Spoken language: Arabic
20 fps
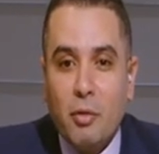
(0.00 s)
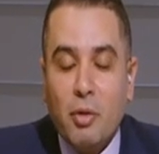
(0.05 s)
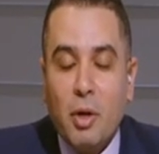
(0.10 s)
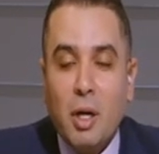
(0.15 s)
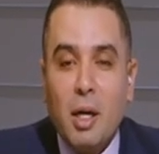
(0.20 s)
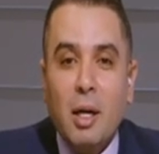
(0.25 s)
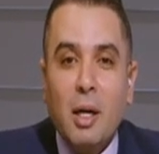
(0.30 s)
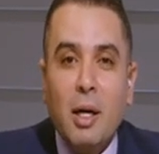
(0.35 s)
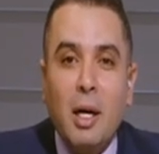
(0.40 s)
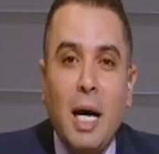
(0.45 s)

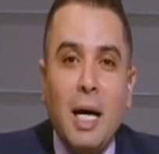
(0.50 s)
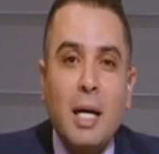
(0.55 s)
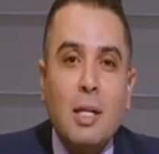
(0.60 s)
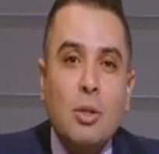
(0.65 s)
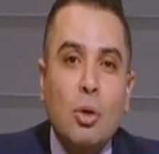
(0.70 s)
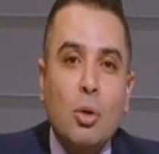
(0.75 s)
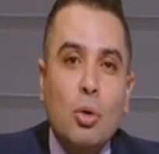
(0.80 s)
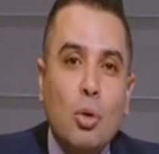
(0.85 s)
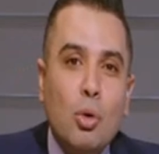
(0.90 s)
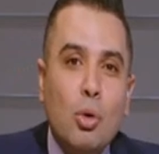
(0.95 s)

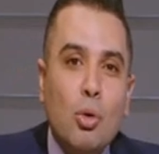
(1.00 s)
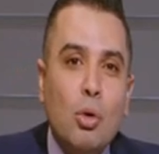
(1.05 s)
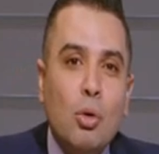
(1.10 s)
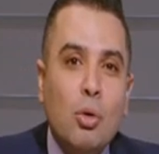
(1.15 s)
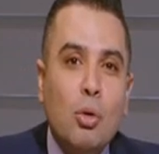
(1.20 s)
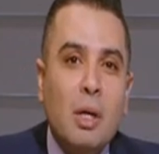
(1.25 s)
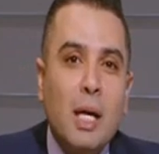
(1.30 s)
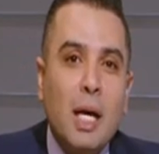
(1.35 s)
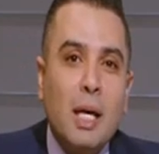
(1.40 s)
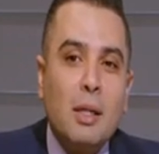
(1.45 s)
فعايز اقول
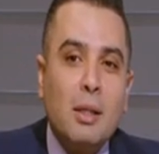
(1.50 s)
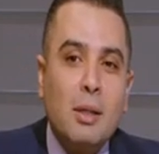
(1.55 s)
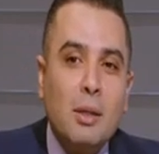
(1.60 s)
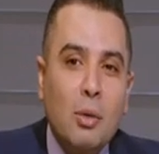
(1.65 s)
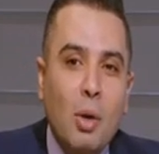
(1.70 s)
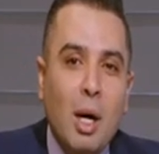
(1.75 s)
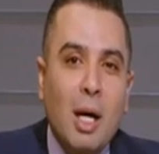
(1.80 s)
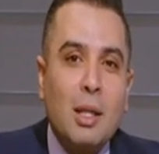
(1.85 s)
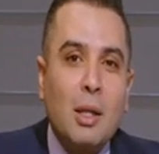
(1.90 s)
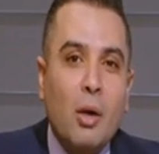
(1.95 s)
لكم يعني
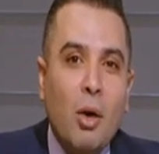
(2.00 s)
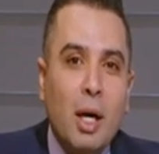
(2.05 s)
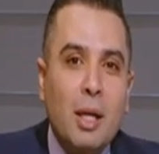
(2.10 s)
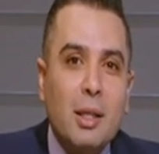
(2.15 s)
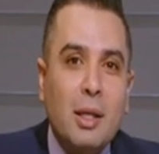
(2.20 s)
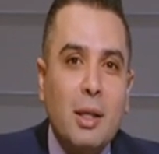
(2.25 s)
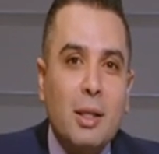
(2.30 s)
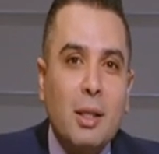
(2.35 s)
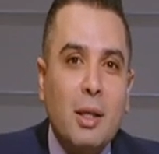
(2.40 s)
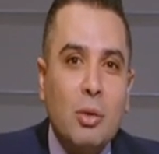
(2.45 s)
واحده
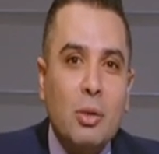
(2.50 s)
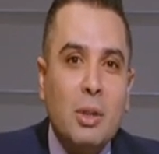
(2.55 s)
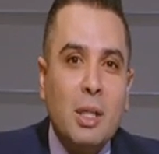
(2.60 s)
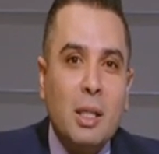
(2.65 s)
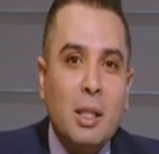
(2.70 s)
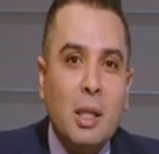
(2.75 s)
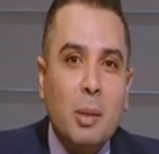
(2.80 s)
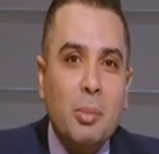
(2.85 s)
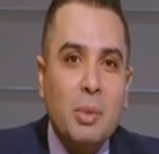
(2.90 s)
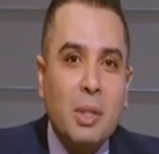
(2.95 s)
واحده كده قلنا
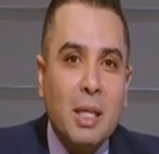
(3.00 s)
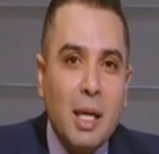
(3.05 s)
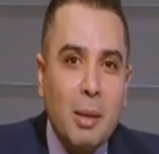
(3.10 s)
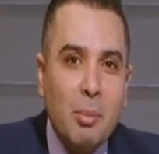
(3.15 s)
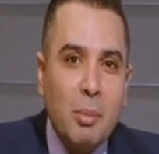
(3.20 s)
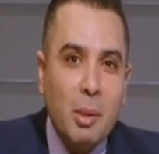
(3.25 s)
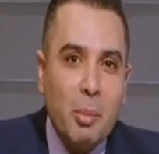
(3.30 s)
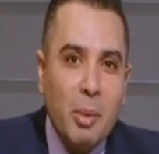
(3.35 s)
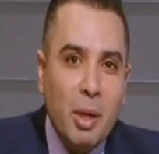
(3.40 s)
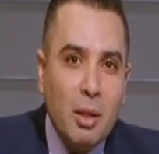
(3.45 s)
ايه طب
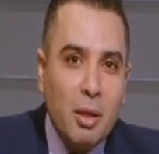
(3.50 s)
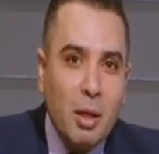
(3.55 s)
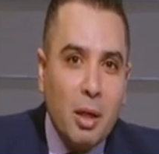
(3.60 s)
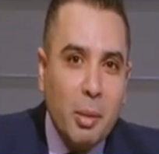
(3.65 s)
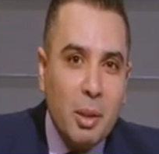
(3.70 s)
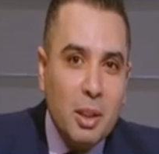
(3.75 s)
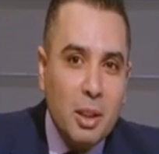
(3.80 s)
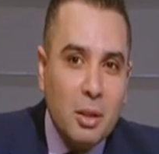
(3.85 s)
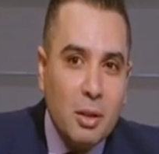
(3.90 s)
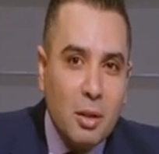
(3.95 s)
نكمل بقى
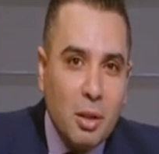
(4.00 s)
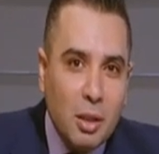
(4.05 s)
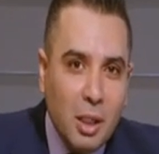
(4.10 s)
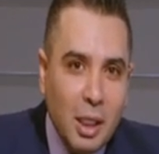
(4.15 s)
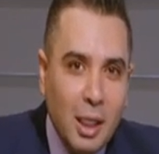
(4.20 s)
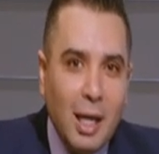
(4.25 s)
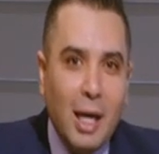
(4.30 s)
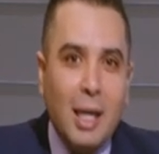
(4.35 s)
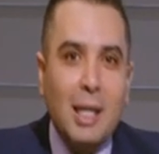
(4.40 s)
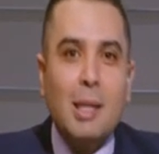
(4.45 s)
ضربات
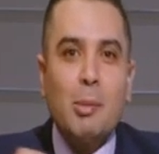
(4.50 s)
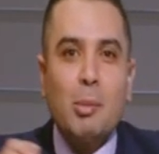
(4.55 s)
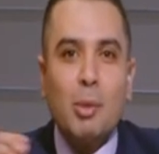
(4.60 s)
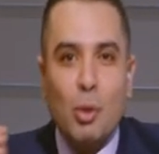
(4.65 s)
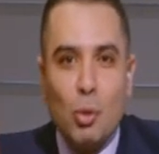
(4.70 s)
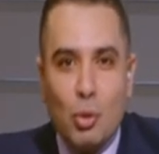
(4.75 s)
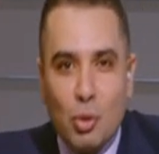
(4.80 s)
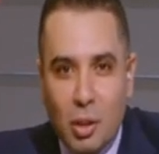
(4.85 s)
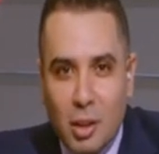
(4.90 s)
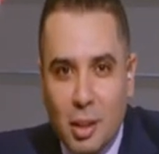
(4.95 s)
الترجيح لحد ما
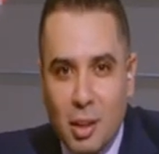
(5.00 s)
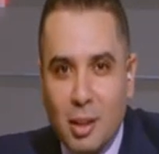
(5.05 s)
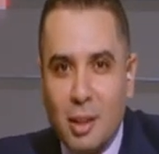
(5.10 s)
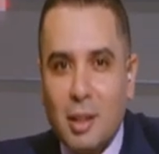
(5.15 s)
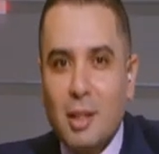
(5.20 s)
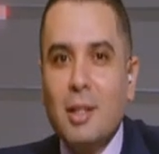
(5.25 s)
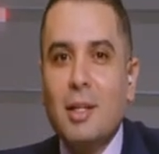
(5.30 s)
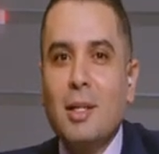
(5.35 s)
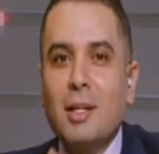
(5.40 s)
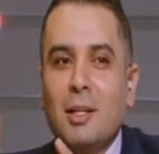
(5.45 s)
نوصل ايه